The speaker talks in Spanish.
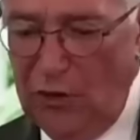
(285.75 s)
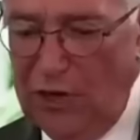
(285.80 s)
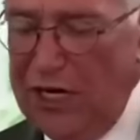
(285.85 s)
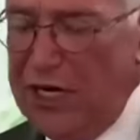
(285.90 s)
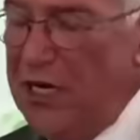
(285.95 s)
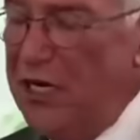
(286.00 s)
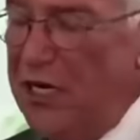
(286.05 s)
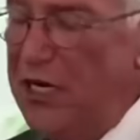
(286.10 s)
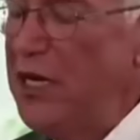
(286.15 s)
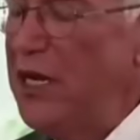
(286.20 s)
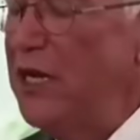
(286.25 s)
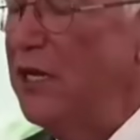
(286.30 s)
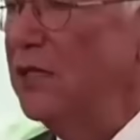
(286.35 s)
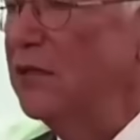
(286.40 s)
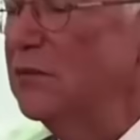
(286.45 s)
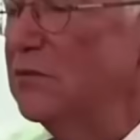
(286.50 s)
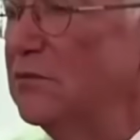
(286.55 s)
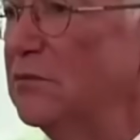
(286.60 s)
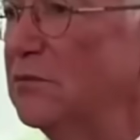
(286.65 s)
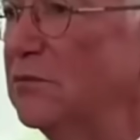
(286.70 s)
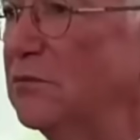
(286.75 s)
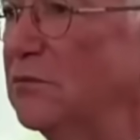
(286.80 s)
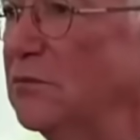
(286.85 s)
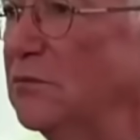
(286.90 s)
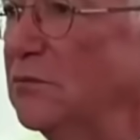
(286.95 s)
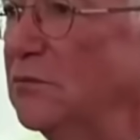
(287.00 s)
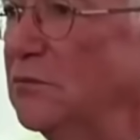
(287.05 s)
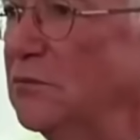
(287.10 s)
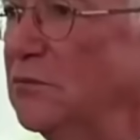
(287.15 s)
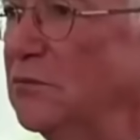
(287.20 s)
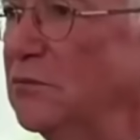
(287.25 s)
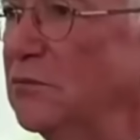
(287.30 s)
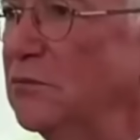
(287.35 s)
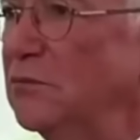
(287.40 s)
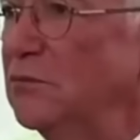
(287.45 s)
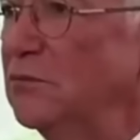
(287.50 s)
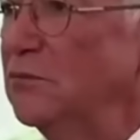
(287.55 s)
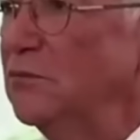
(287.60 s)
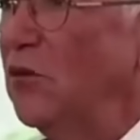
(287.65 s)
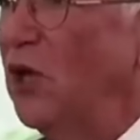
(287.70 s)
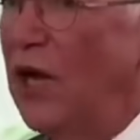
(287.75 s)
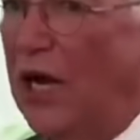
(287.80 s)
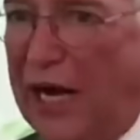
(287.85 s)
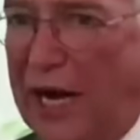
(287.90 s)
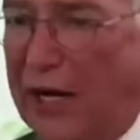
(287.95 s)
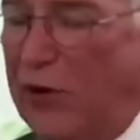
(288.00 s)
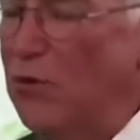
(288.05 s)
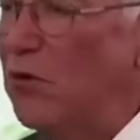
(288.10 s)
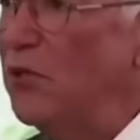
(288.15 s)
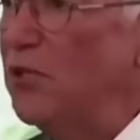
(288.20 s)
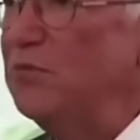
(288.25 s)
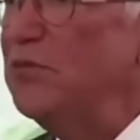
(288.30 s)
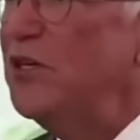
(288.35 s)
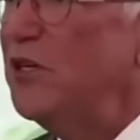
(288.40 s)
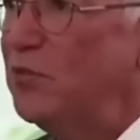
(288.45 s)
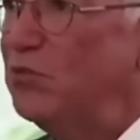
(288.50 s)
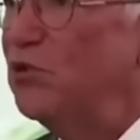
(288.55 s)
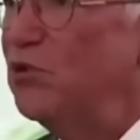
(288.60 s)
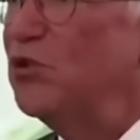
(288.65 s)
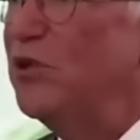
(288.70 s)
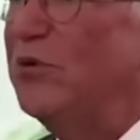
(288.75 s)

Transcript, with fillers: Claro que hay línea. ¿La tuya? Claro, es mi